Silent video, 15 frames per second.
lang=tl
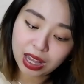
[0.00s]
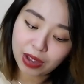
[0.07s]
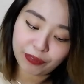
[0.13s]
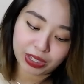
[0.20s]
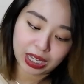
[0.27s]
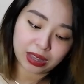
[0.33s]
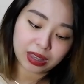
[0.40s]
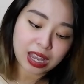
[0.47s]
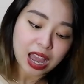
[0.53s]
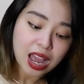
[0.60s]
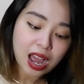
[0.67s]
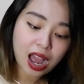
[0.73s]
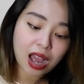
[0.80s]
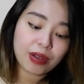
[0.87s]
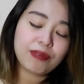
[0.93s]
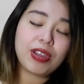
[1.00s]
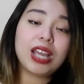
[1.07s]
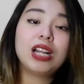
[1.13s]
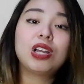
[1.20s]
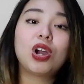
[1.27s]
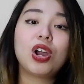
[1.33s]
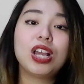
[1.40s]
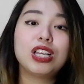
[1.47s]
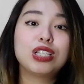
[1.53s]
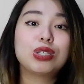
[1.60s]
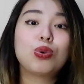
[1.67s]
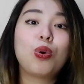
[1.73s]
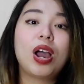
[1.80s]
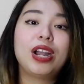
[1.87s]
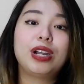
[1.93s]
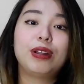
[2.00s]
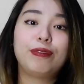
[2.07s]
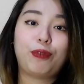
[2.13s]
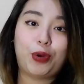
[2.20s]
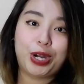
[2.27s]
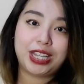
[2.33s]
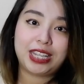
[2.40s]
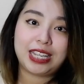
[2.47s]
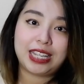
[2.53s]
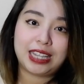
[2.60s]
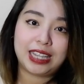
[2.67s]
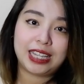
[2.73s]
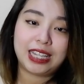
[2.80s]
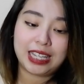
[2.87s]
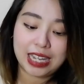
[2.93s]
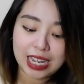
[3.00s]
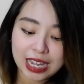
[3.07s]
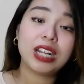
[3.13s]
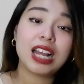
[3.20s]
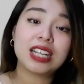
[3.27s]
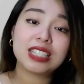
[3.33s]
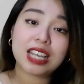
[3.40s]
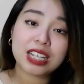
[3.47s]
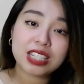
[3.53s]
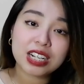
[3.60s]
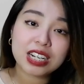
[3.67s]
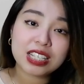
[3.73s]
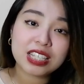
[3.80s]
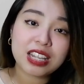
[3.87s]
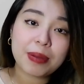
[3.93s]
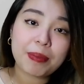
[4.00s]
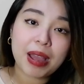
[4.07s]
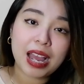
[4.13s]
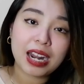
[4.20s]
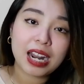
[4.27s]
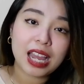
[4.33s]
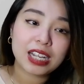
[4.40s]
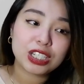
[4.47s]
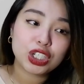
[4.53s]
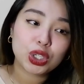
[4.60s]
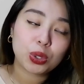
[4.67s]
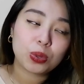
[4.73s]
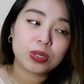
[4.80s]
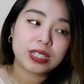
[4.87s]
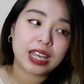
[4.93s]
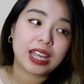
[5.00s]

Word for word: I loved it. Ang veil ko is 214. For the accessories naman, I chose